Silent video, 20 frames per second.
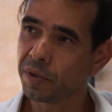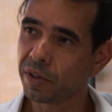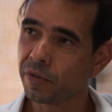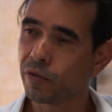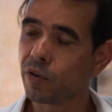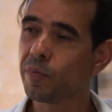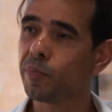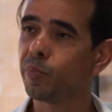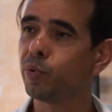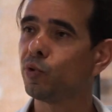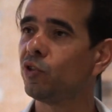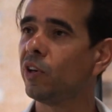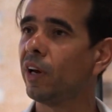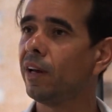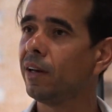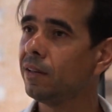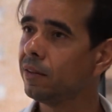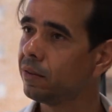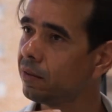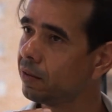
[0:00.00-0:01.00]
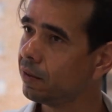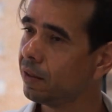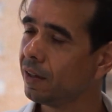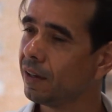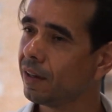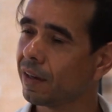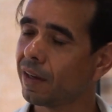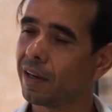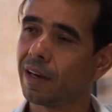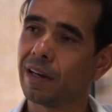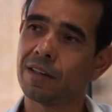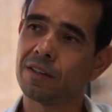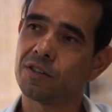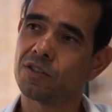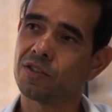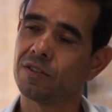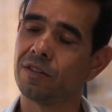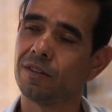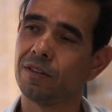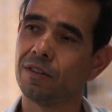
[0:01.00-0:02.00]
foi importante?
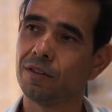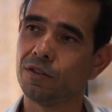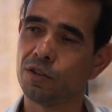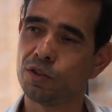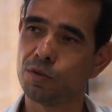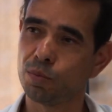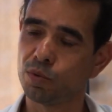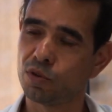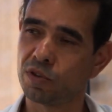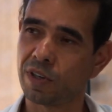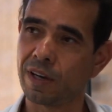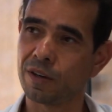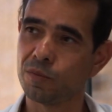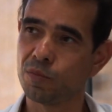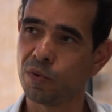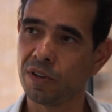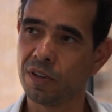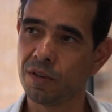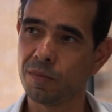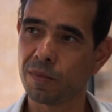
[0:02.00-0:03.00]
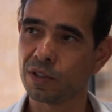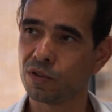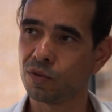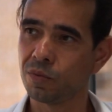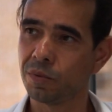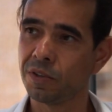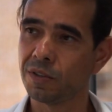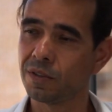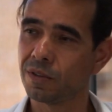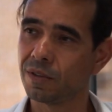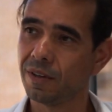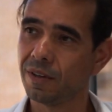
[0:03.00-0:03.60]
Queres eh, esboçar um bocadinho mais sobre isso?